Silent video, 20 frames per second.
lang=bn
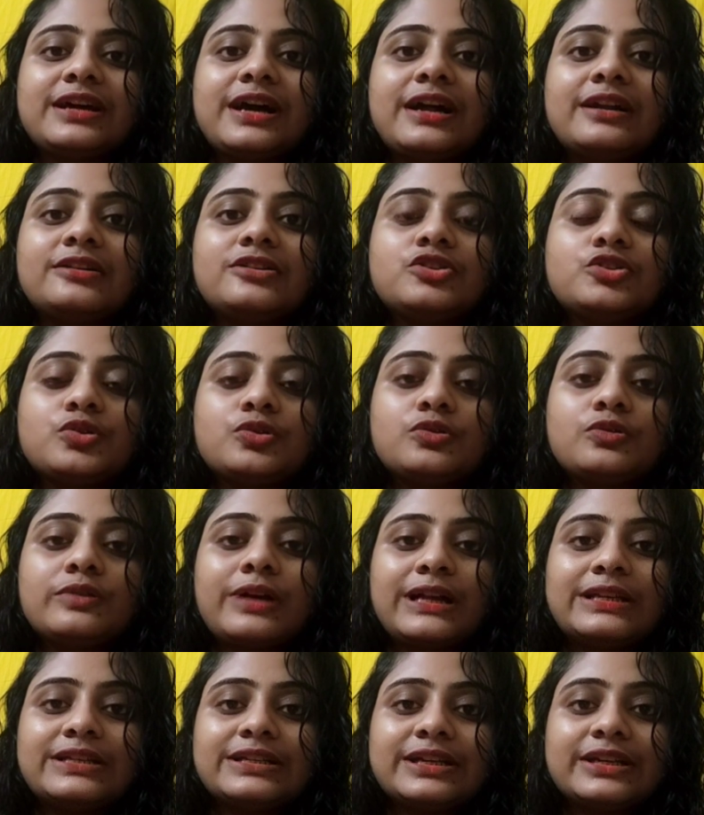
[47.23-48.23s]
তার জন্য
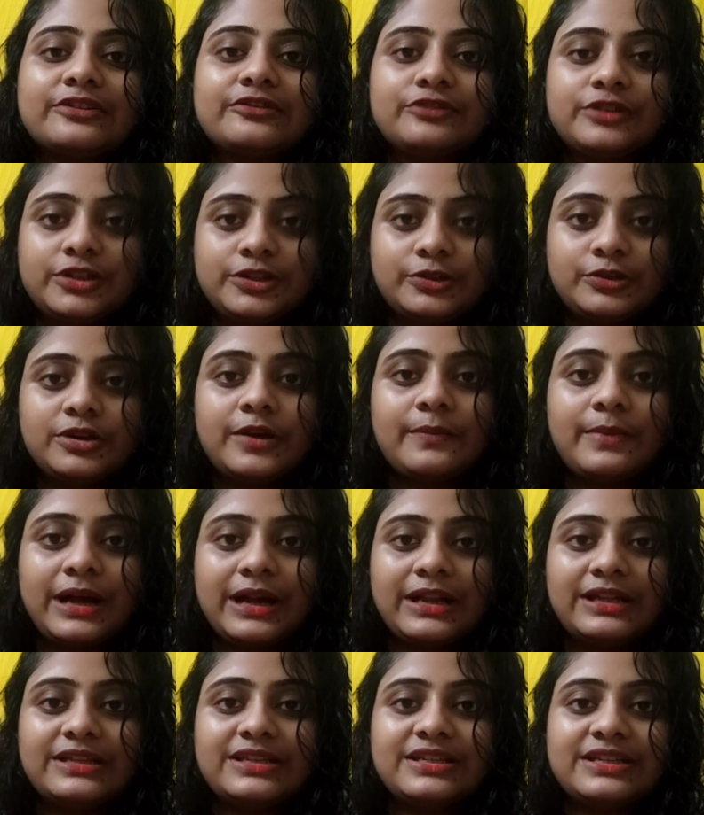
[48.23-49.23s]
আজকের ভিডিওটা
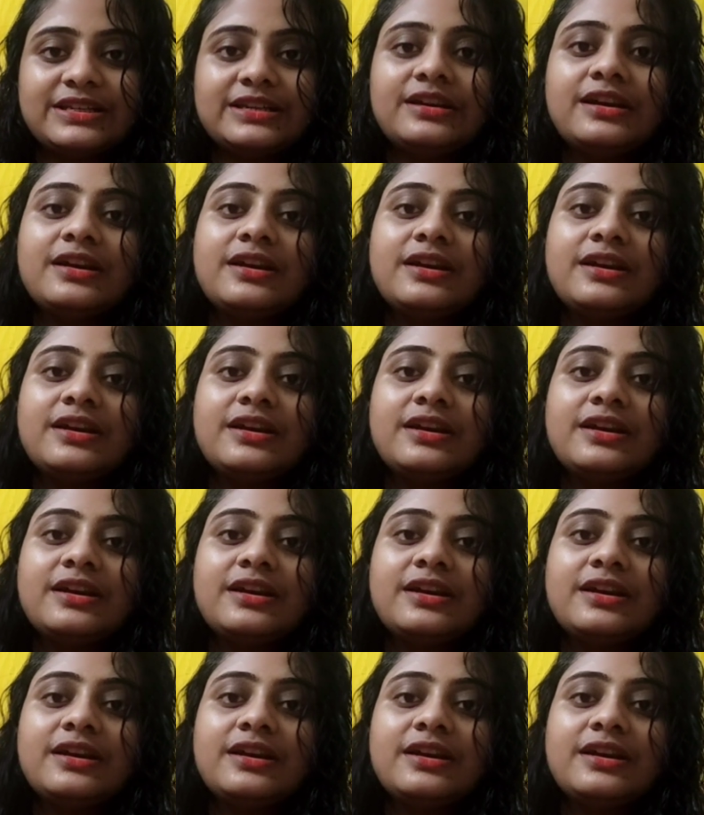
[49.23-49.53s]
বানাচ্ছি